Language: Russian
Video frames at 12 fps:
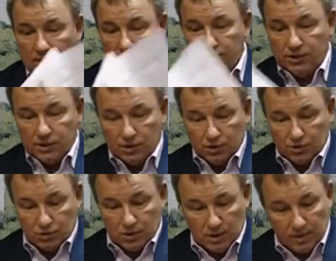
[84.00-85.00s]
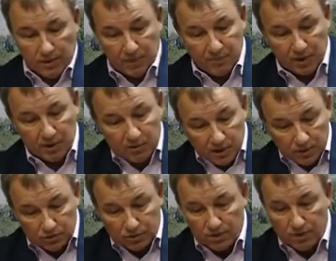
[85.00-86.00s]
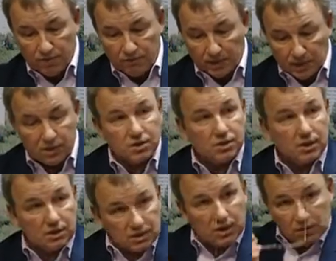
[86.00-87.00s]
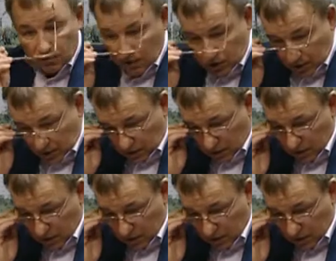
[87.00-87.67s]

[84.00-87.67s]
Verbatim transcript: все три суда принимают практически одинаковые решения.